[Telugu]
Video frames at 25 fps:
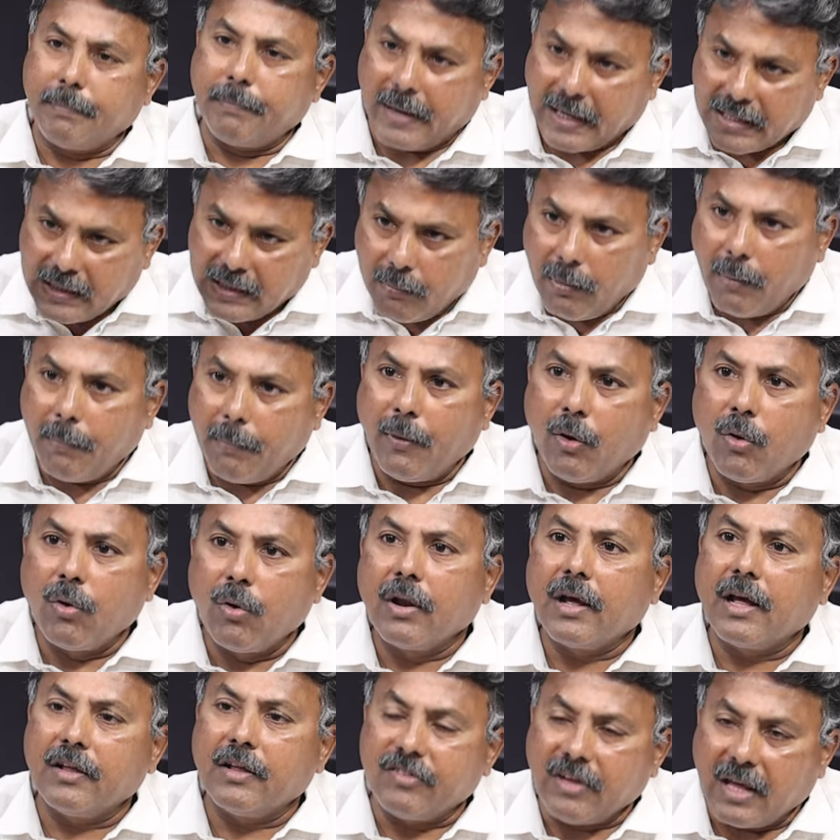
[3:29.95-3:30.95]
ప్రథమ
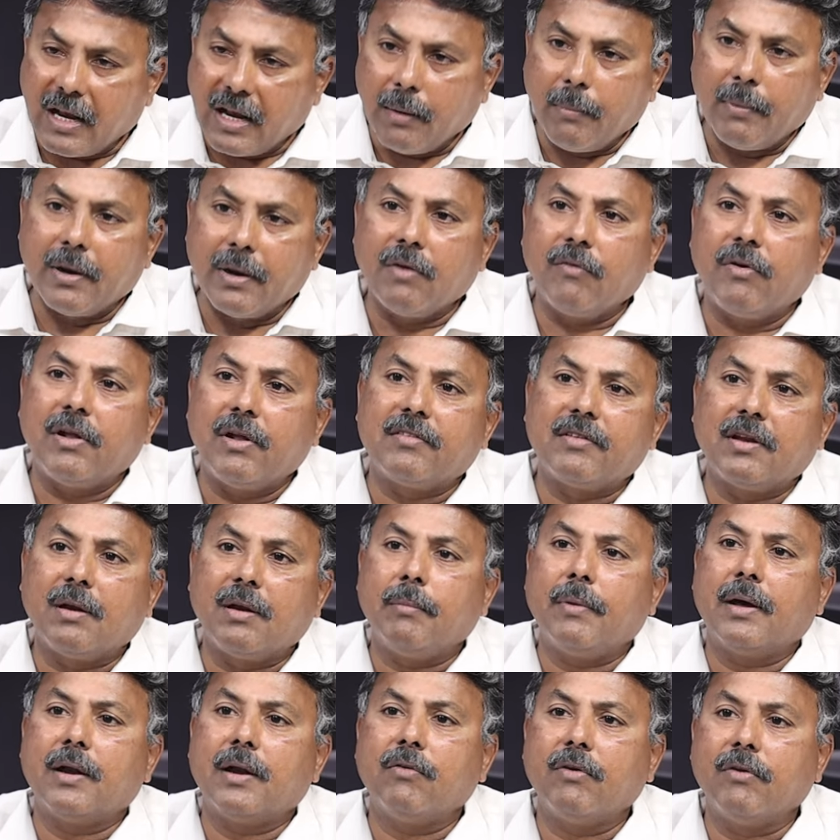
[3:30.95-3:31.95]
పౌరులుగా చలామణవలసిన
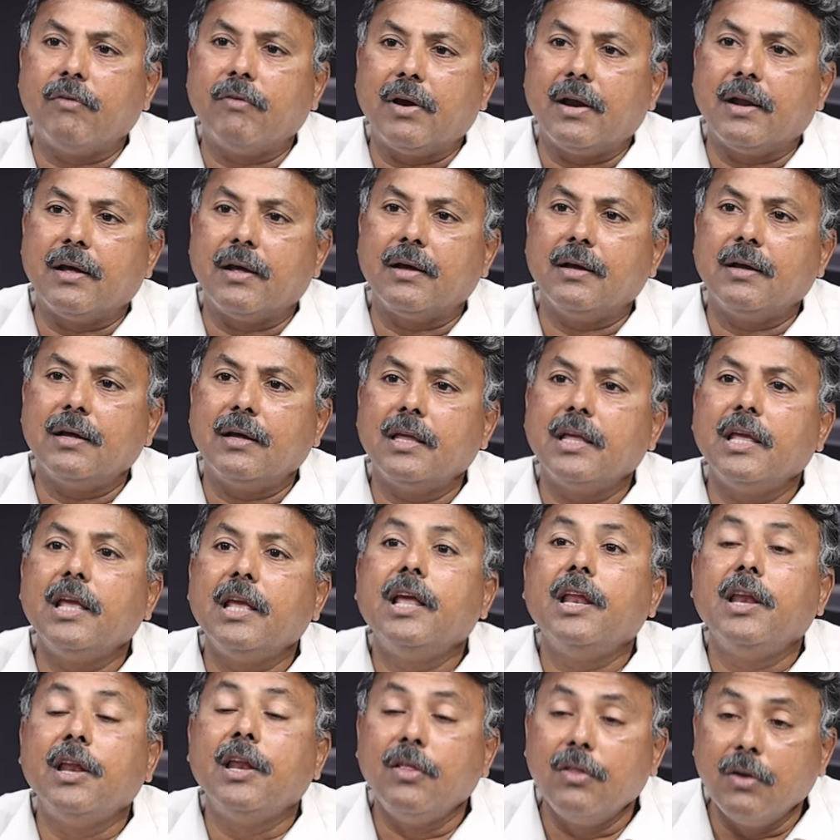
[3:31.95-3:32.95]
మనం ఇవాళ
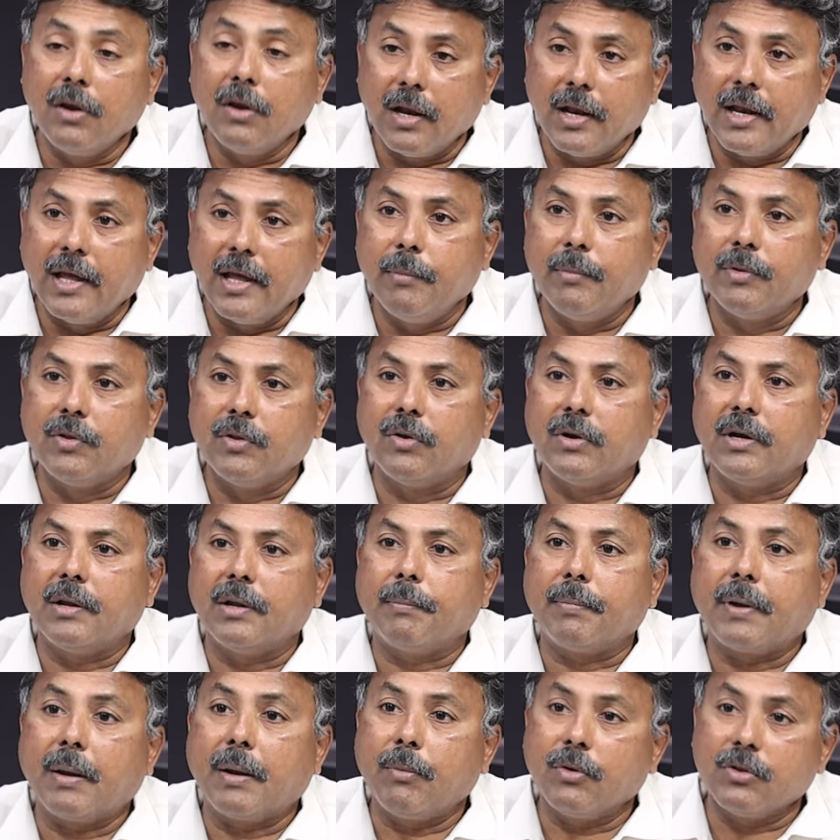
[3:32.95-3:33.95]
ఈ నిధుల లేమితోటి
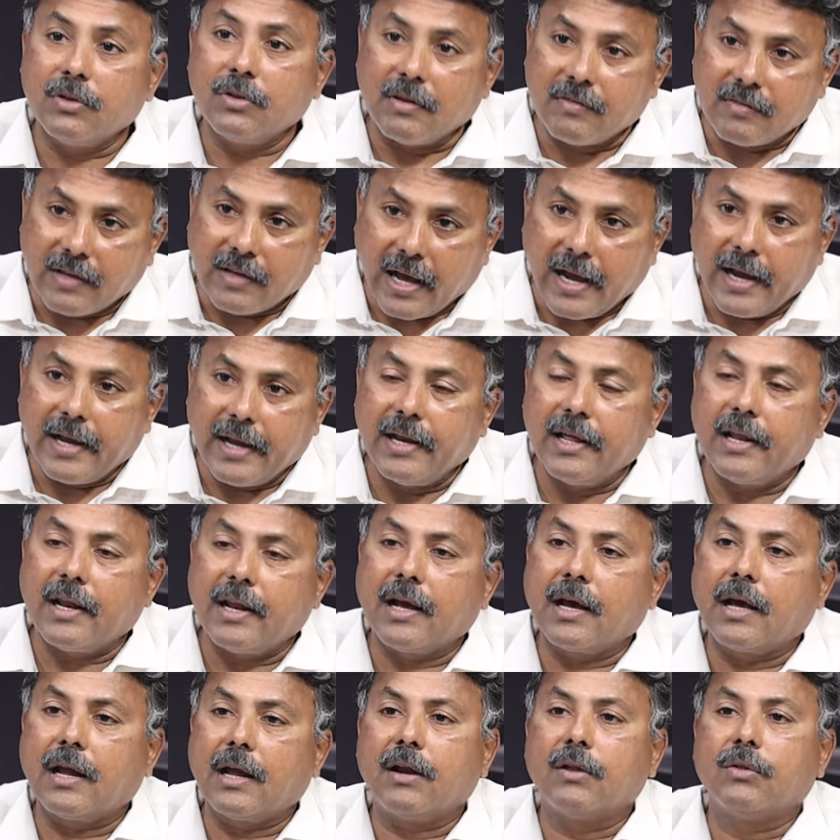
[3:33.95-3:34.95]
ప్రభుత్వ సహాయ
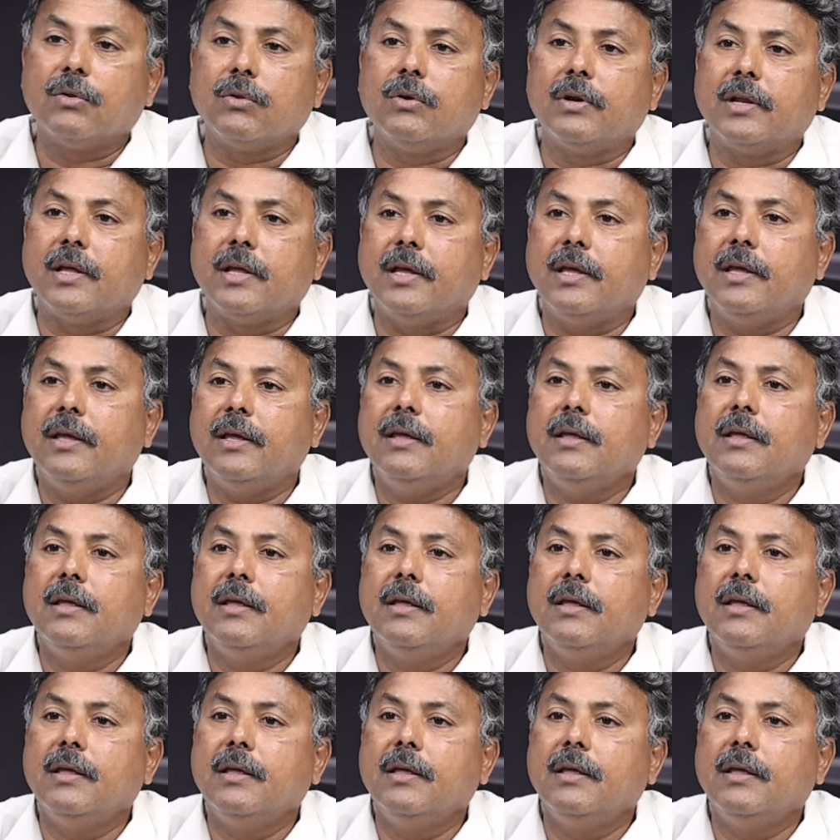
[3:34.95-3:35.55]
నిరాకరణతోటి